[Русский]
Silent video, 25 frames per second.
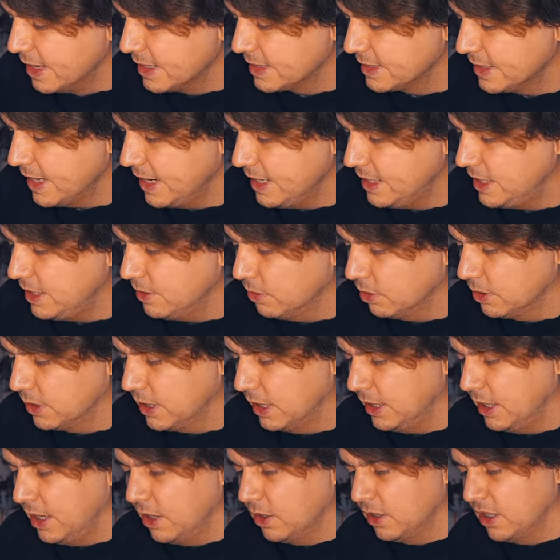Знаете, и вот
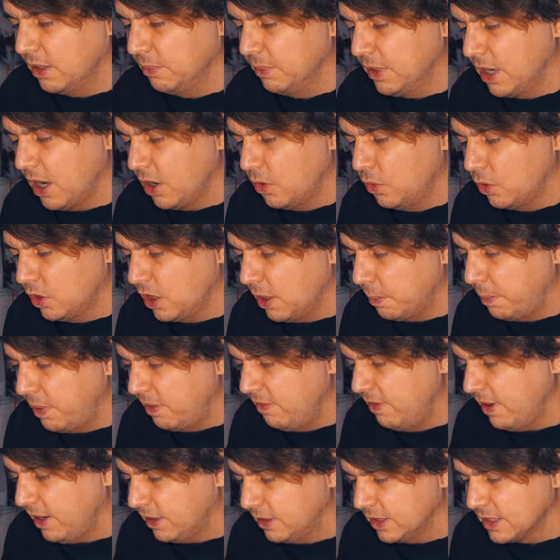когда ее там на какую-то
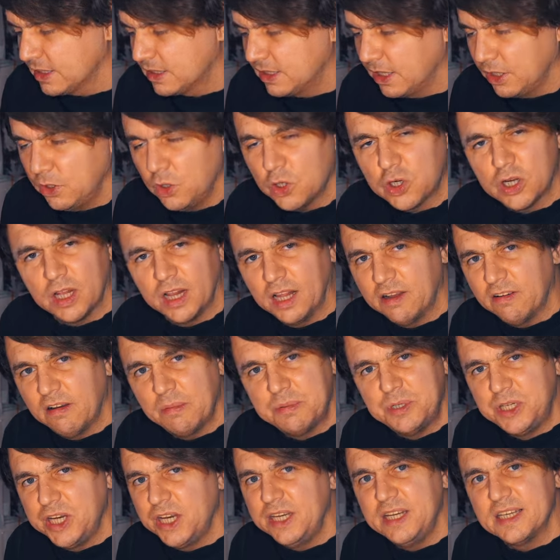поверхность кладешь, она
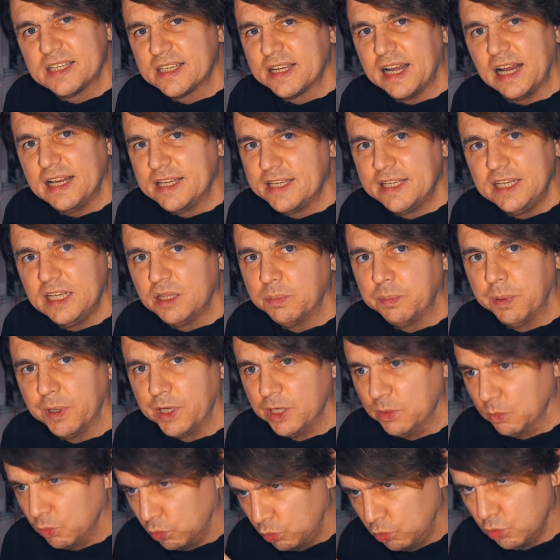вообще не скользит по
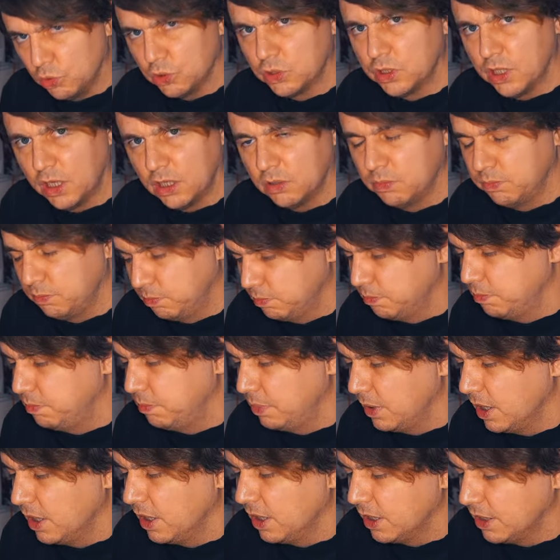нему, то есть так
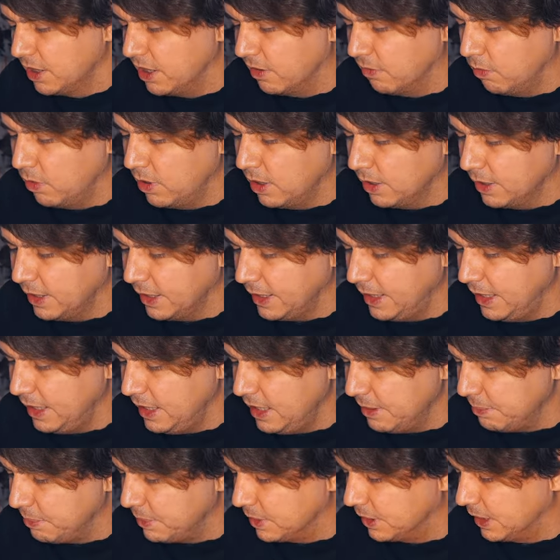довольно-таки
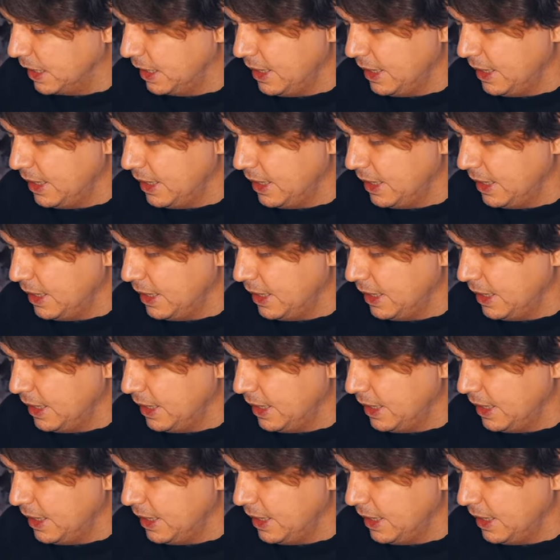липнет.